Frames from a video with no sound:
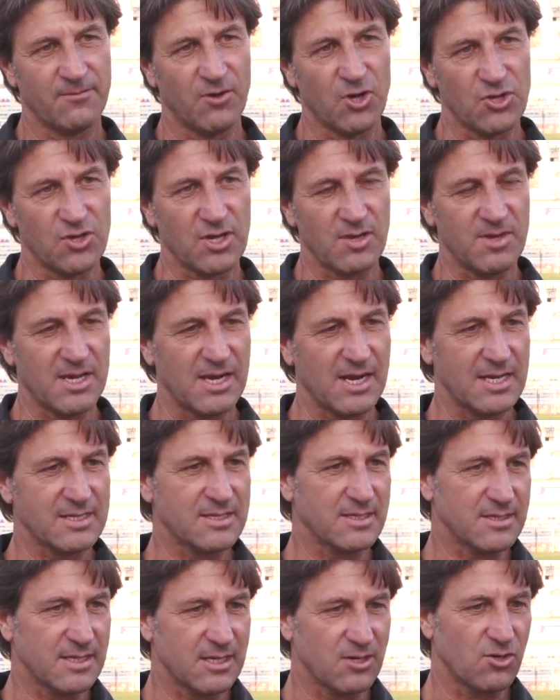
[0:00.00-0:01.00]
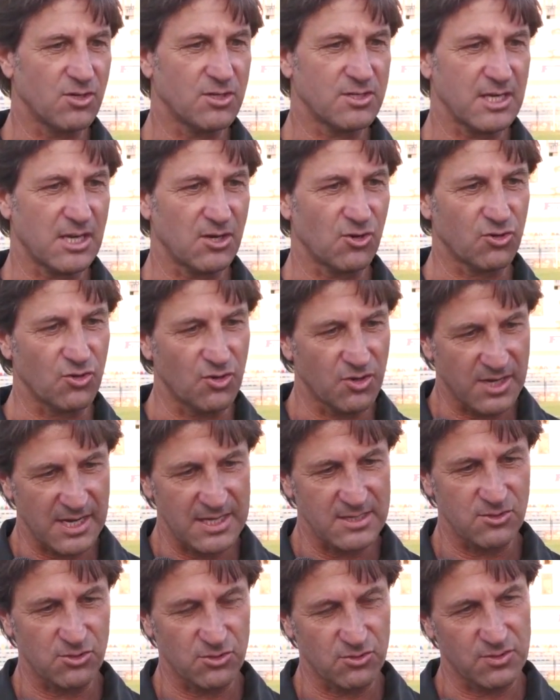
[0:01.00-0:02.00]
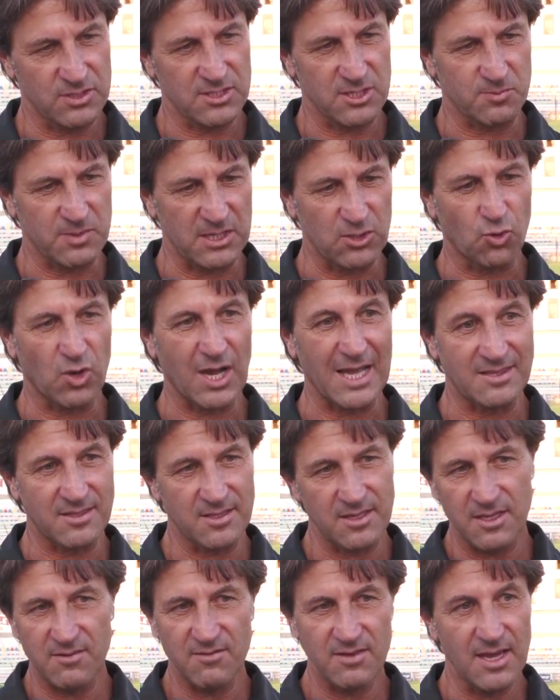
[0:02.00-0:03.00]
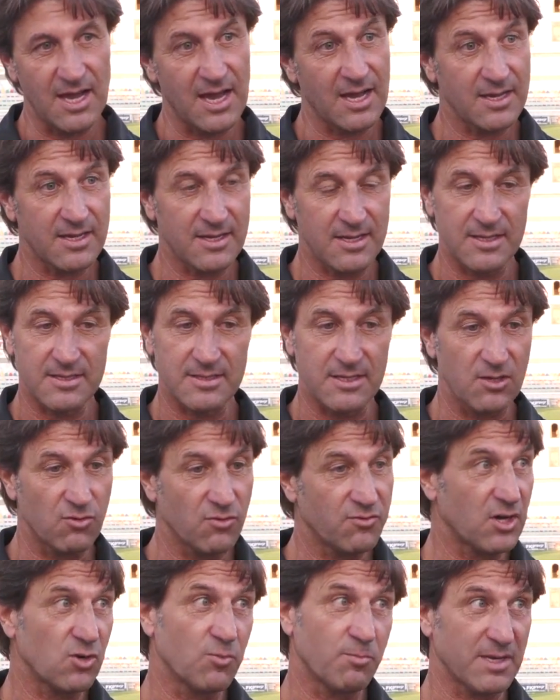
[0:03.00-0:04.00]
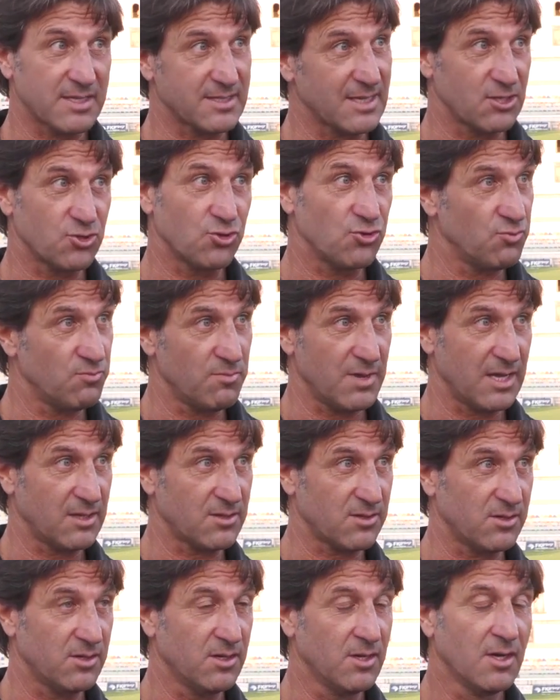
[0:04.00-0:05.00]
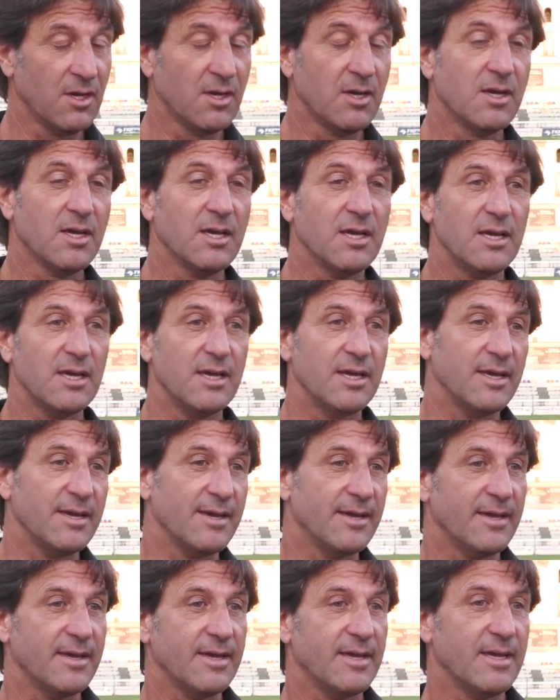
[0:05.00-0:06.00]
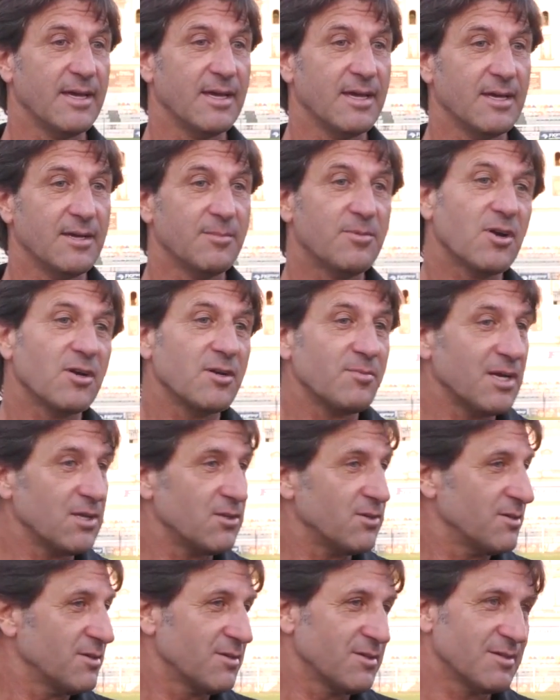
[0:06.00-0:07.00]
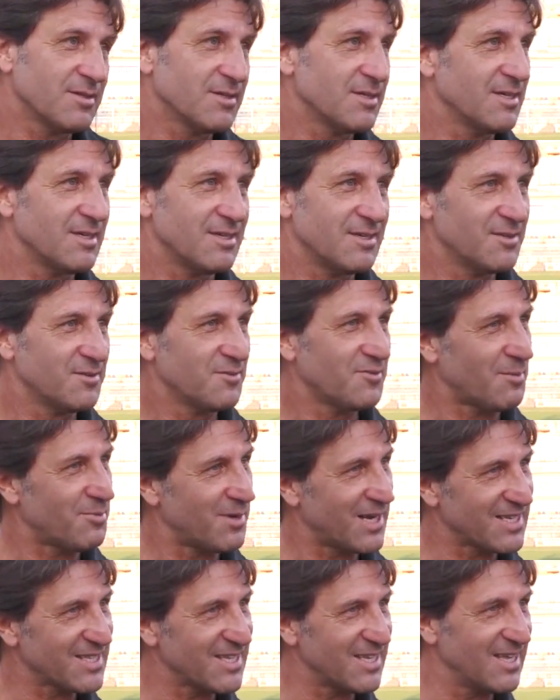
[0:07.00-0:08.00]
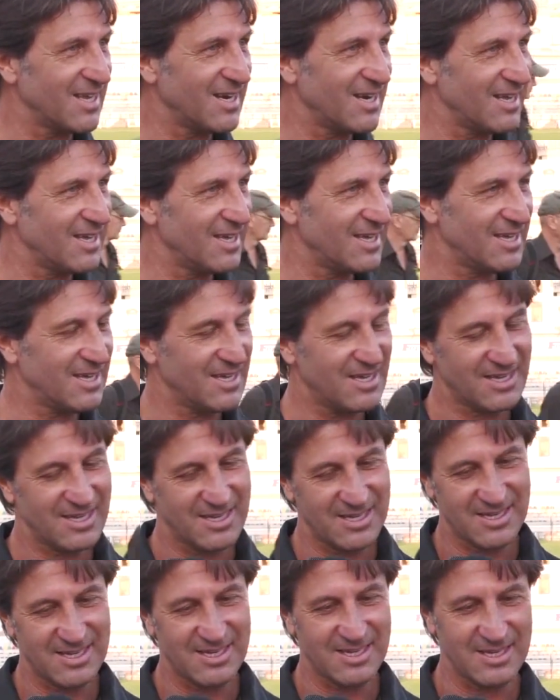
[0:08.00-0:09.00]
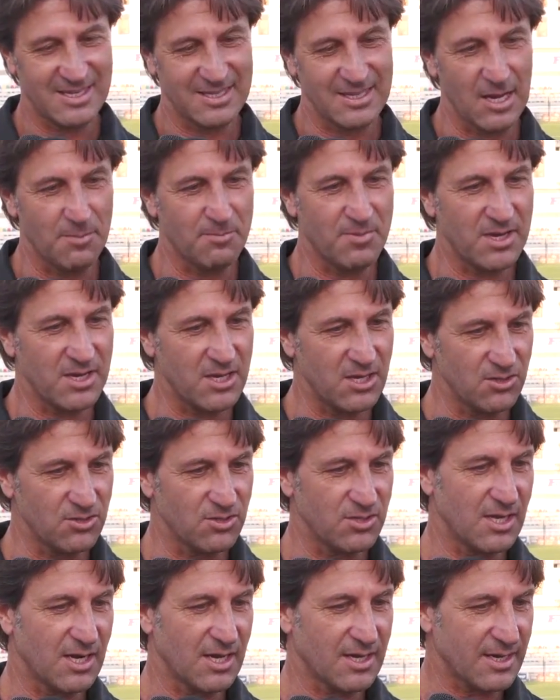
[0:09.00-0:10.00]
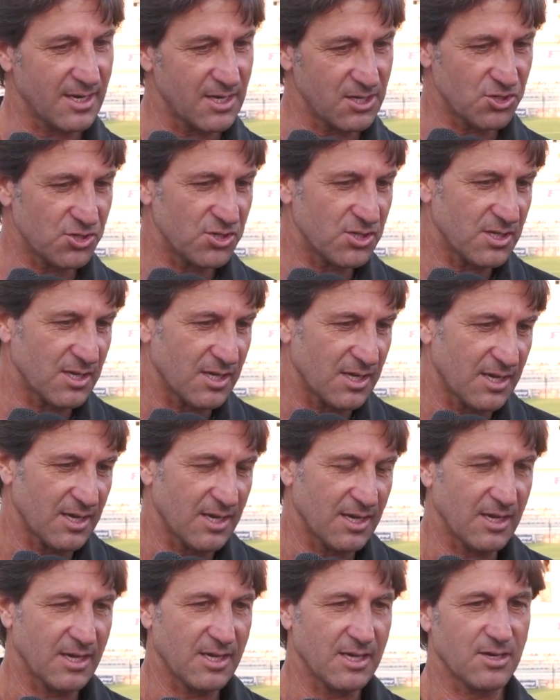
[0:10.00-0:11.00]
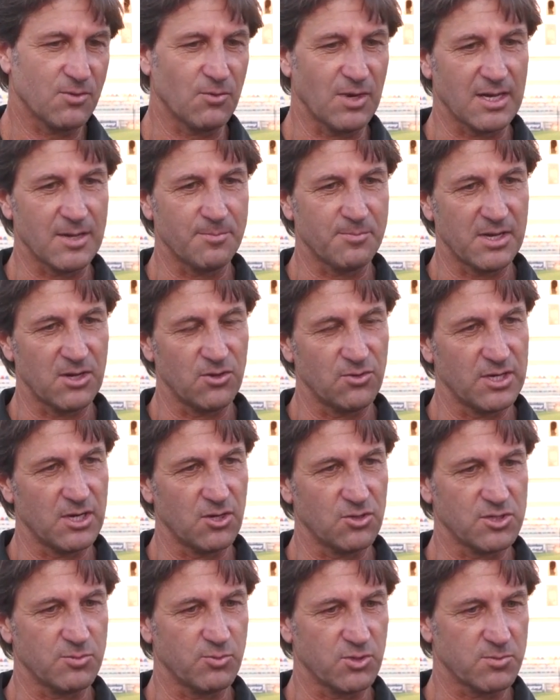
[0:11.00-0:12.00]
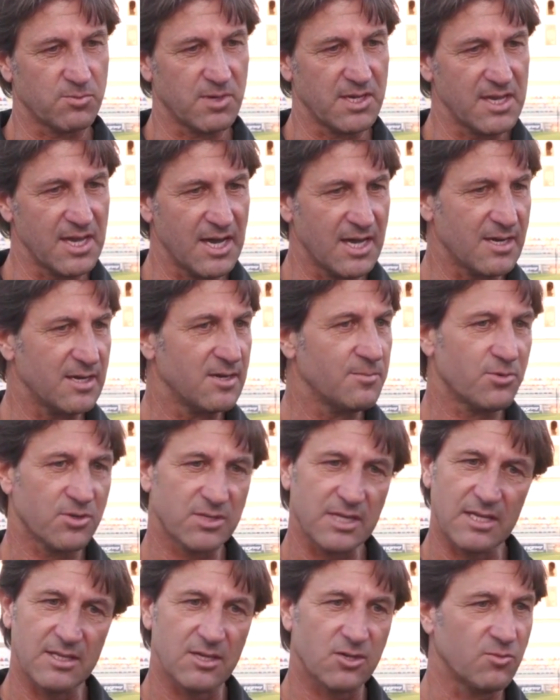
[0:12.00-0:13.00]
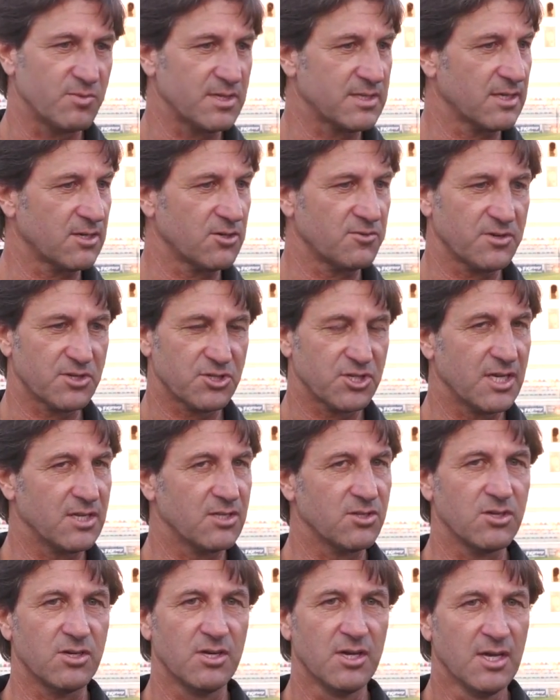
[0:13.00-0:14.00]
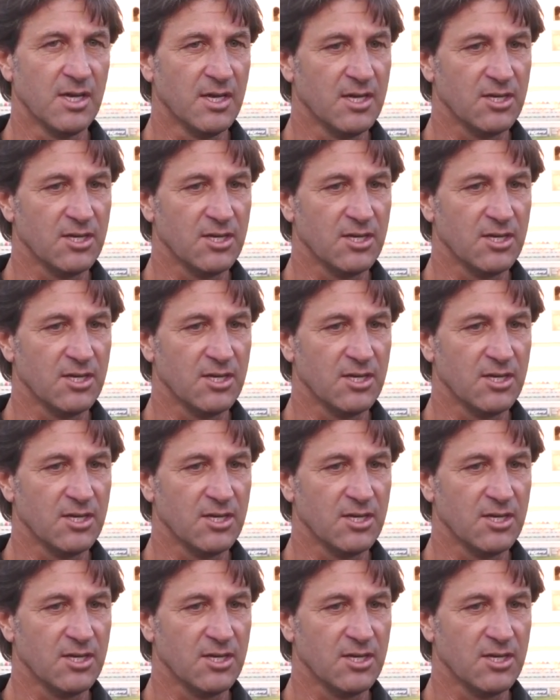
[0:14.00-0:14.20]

voglio che i miei ragazzi siano, siano concreti sotto questo aspetto, cattivi anche se devo fare un passaggio di un metro. E, però ripeto, fa parte del, del, periodo, della crescita e qualche pallone lo si può sbagliare, l'importante è come stanno facendo,